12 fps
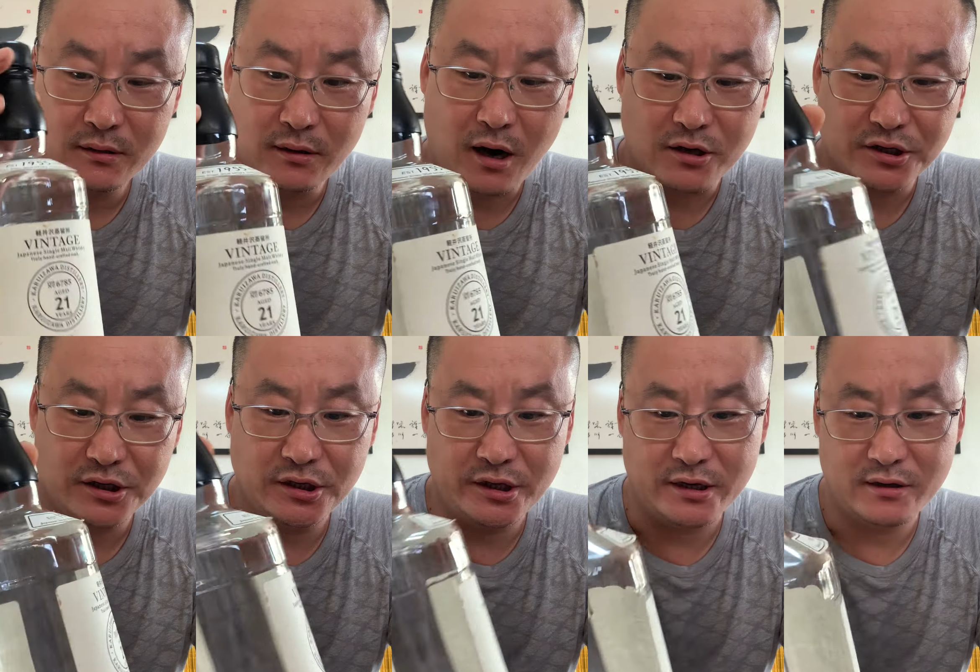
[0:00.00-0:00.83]
二十一
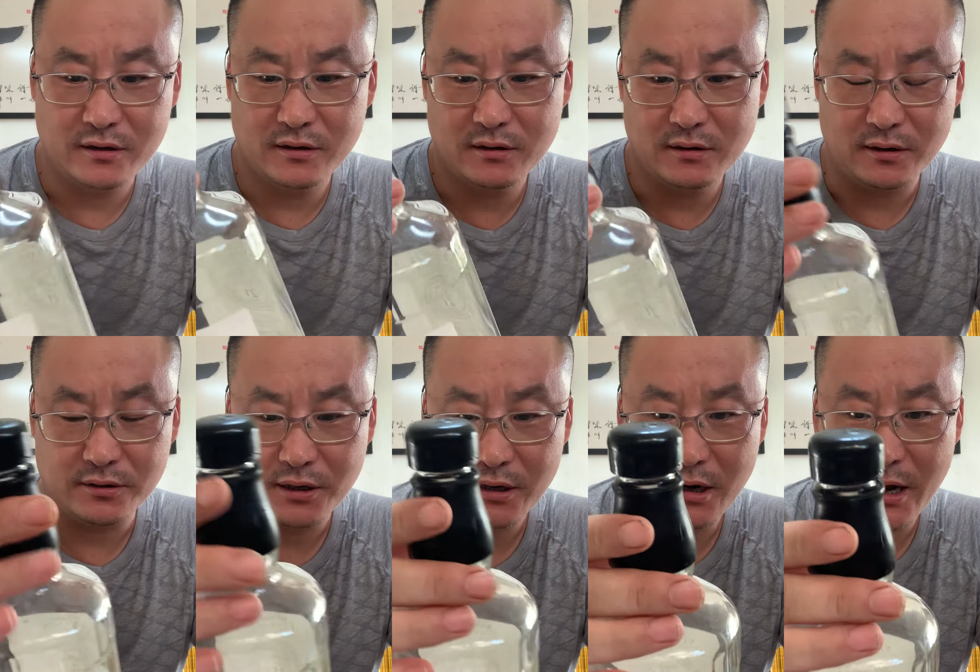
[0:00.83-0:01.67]
年啊，
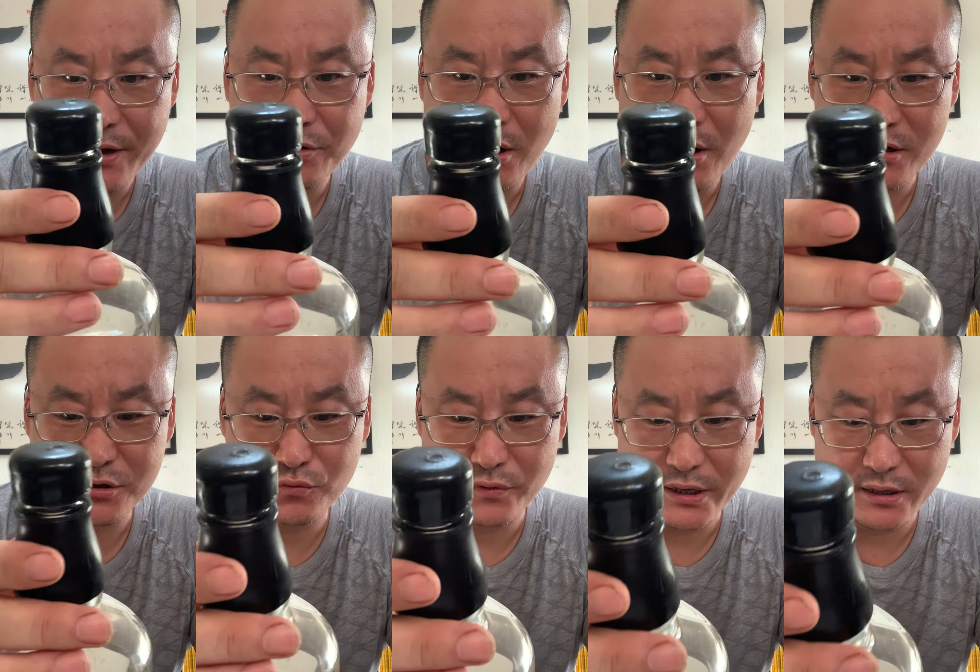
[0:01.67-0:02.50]
当然还有二十
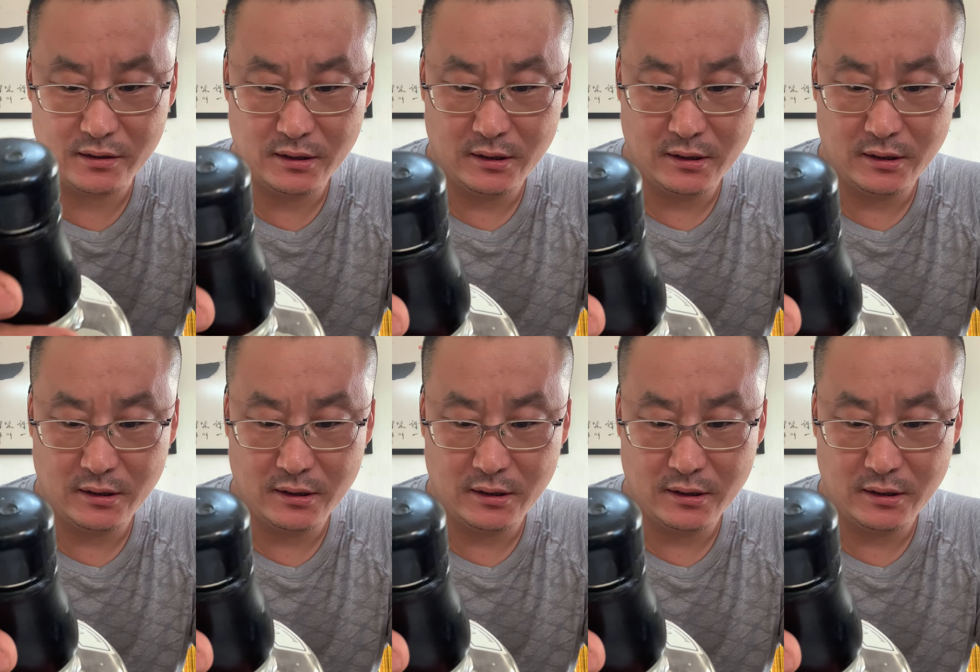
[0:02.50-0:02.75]
五年。